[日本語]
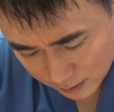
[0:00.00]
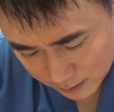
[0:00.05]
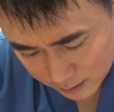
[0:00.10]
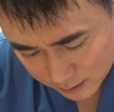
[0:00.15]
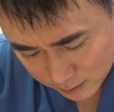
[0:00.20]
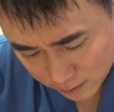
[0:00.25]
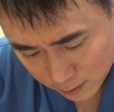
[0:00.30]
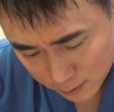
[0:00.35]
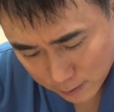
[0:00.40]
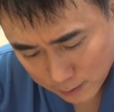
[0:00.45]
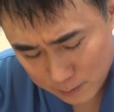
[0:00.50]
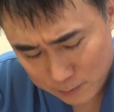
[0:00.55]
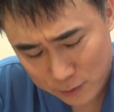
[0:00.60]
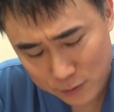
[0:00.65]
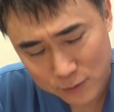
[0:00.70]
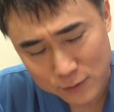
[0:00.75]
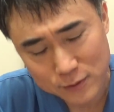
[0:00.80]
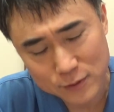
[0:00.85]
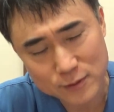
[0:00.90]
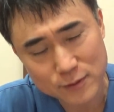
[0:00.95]
それ
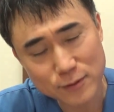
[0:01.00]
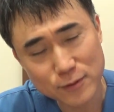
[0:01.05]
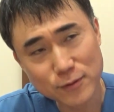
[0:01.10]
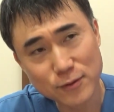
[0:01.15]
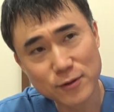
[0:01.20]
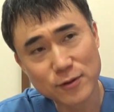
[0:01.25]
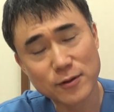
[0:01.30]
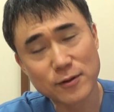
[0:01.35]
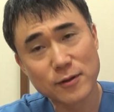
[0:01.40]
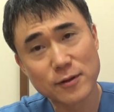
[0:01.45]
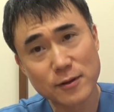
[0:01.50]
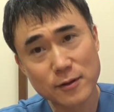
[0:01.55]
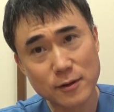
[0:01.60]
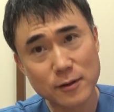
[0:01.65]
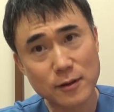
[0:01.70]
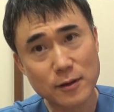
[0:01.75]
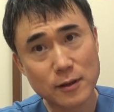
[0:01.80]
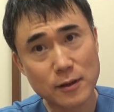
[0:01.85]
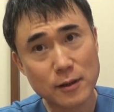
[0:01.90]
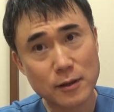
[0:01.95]
もその
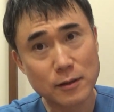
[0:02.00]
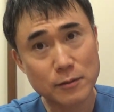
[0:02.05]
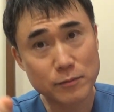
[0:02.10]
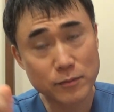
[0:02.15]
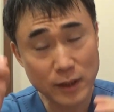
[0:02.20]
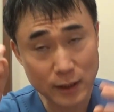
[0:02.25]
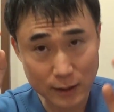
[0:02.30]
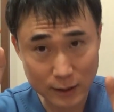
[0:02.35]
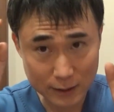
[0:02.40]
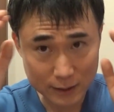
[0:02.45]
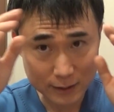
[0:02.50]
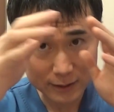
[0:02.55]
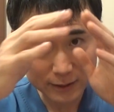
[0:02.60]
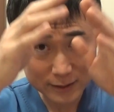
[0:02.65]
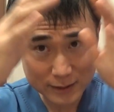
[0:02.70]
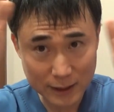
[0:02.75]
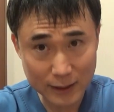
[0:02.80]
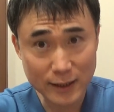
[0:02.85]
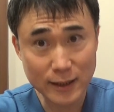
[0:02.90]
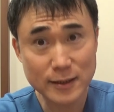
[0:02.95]
まあ
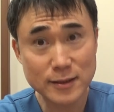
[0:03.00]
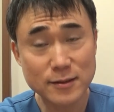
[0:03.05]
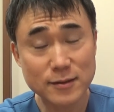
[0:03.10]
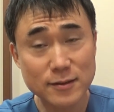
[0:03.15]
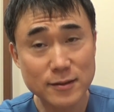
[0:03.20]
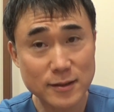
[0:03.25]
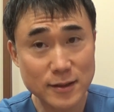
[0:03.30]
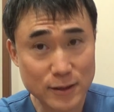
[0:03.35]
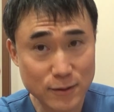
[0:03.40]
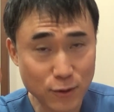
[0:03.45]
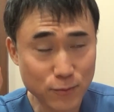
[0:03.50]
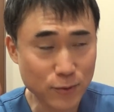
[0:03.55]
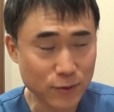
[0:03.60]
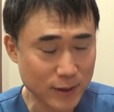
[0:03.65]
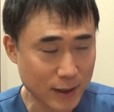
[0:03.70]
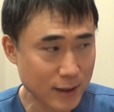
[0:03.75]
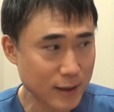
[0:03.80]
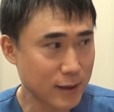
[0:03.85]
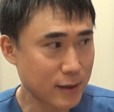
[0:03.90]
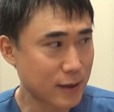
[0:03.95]
晒す人も
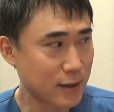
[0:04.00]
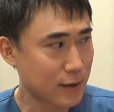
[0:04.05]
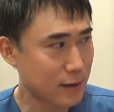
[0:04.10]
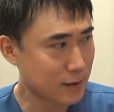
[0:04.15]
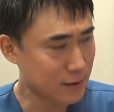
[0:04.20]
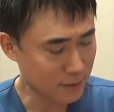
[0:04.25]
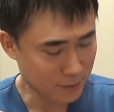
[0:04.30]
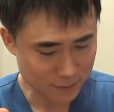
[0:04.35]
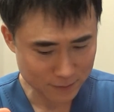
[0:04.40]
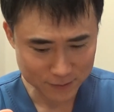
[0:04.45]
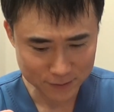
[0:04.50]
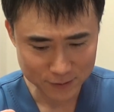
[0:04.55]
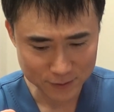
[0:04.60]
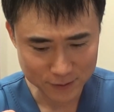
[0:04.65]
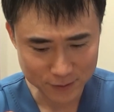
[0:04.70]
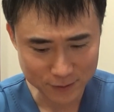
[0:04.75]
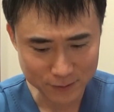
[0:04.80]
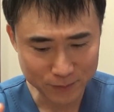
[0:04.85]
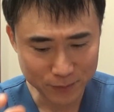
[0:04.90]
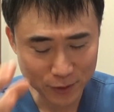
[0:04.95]
ねそ
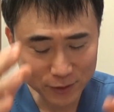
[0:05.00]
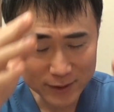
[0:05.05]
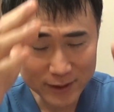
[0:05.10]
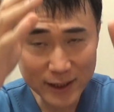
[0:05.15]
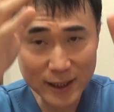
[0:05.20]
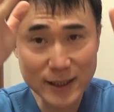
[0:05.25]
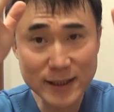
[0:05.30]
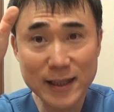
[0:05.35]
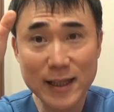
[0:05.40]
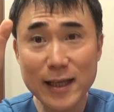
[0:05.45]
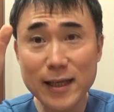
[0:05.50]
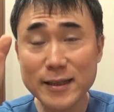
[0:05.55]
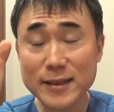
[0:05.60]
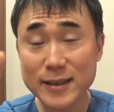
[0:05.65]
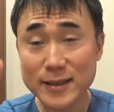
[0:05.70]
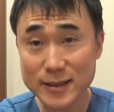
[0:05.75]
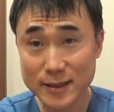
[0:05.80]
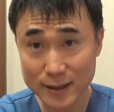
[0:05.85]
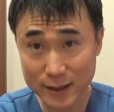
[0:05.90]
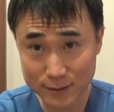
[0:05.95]
の問題提
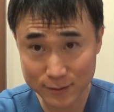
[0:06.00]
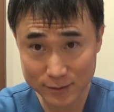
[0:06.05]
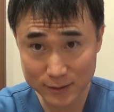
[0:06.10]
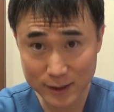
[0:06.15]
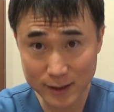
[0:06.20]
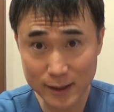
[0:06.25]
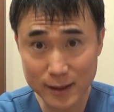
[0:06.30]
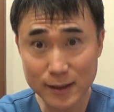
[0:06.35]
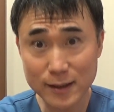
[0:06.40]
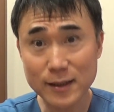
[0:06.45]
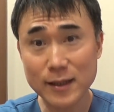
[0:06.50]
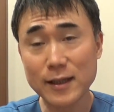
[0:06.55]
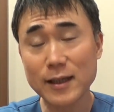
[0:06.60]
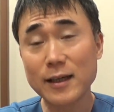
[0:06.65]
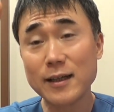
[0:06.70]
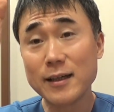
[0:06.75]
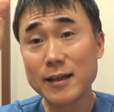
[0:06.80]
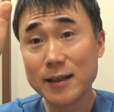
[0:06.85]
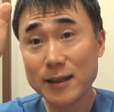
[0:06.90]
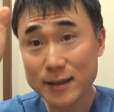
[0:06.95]
起したくて
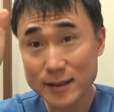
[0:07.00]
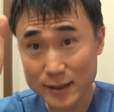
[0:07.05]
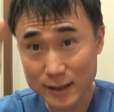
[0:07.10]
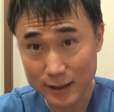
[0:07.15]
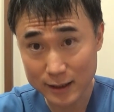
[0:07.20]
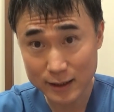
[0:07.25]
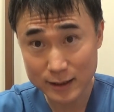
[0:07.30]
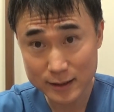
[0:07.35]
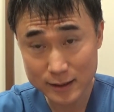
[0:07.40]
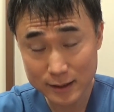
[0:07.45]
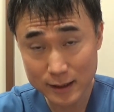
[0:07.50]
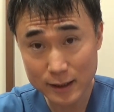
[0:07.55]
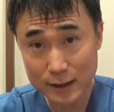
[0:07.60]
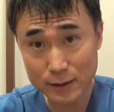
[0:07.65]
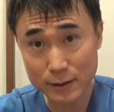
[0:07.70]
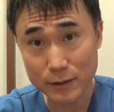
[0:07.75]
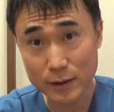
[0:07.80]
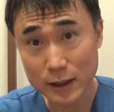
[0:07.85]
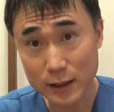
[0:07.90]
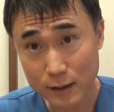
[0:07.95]
晒し
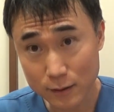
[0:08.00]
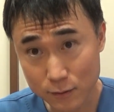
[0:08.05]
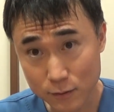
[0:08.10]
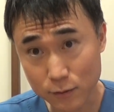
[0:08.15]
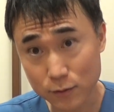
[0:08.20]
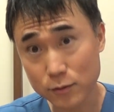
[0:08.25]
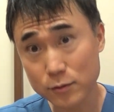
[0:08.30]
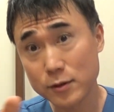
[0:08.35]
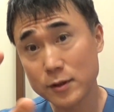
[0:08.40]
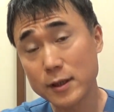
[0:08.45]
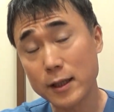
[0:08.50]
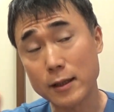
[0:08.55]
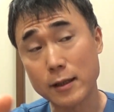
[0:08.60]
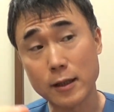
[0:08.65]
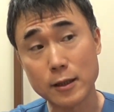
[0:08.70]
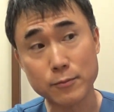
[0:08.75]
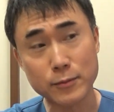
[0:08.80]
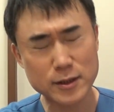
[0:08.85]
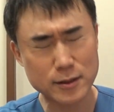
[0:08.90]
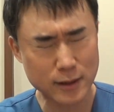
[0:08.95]
てこういう意見あ
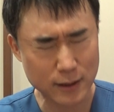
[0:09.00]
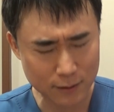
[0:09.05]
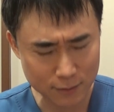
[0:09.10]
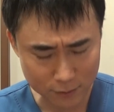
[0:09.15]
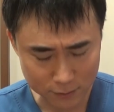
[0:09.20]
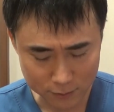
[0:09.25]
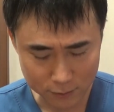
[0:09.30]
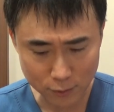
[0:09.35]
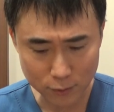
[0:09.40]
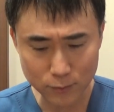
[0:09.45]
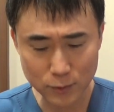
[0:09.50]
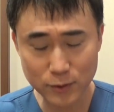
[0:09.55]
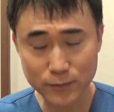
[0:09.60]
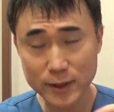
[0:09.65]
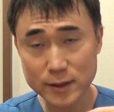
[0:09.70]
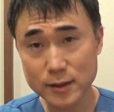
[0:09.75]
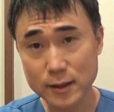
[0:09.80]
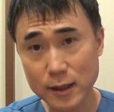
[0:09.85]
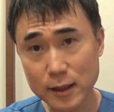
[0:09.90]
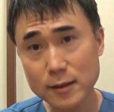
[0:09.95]
りますけどどう思いま
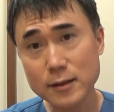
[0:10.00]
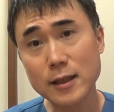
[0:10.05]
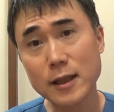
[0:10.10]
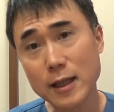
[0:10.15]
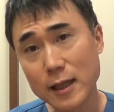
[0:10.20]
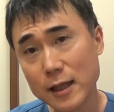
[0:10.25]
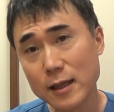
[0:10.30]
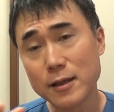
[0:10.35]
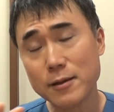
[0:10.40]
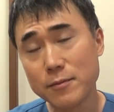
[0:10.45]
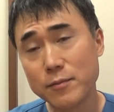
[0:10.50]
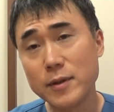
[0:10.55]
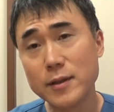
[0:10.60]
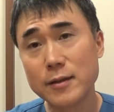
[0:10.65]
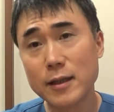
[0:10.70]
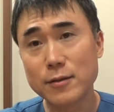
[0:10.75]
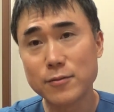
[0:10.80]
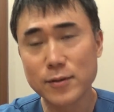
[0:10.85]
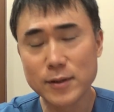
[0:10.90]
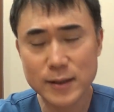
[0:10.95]
すかってみん
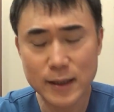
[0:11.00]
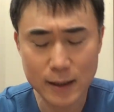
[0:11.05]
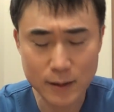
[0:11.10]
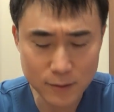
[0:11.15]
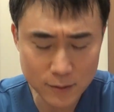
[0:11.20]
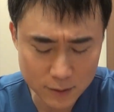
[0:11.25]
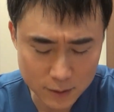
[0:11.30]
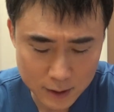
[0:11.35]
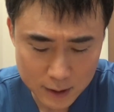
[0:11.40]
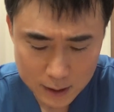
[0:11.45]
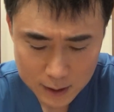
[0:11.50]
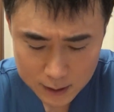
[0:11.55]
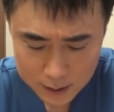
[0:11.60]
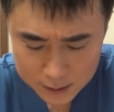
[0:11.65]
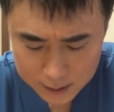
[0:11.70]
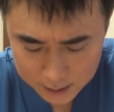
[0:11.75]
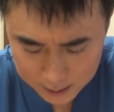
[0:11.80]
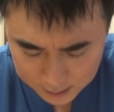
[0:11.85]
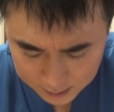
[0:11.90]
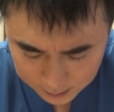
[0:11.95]
なの意見を
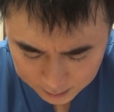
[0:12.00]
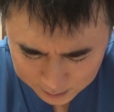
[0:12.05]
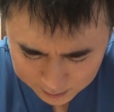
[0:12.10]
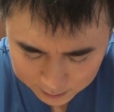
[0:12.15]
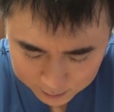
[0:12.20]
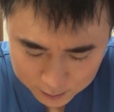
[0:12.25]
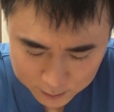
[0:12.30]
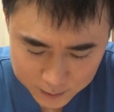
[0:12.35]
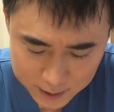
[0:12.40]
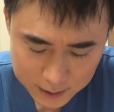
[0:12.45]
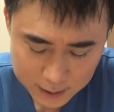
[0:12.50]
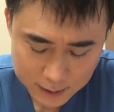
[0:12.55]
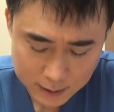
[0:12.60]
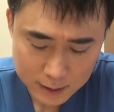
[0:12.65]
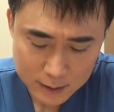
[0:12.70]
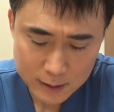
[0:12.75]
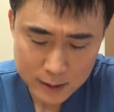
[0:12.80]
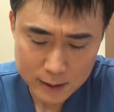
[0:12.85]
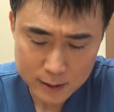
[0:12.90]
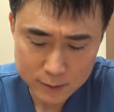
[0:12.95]
聞きたいっていう意味で
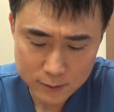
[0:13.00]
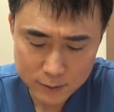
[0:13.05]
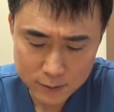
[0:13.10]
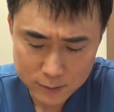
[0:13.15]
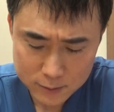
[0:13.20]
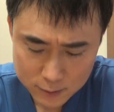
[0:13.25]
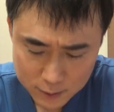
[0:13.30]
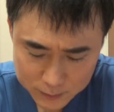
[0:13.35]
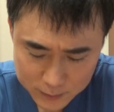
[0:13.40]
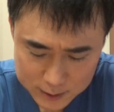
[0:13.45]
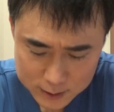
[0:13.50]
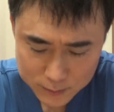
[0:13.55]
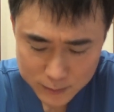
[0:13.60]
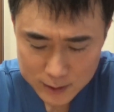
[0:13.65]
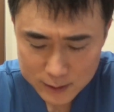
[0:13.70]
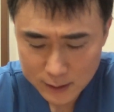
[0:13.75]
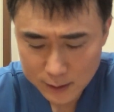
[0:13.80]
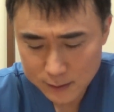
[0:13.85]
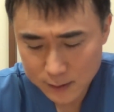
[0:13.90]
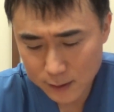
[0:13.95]
あの本当に真面目
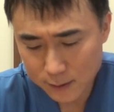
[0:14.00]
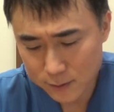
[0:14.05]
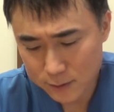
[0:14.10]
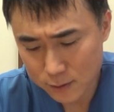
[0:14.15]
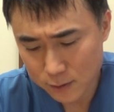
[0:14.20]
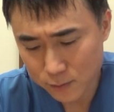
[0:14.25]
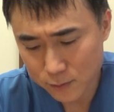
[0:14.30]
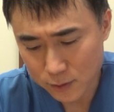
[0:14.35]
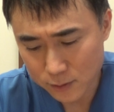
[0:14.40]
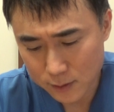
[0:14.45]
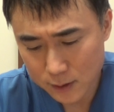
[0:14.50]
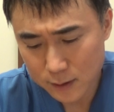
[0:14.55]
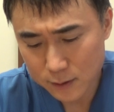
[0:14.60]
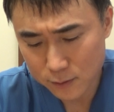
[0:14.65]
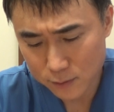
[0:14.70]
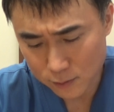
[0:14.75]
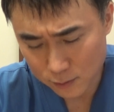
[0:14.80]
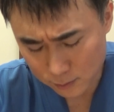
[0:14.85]
にやってる人もいると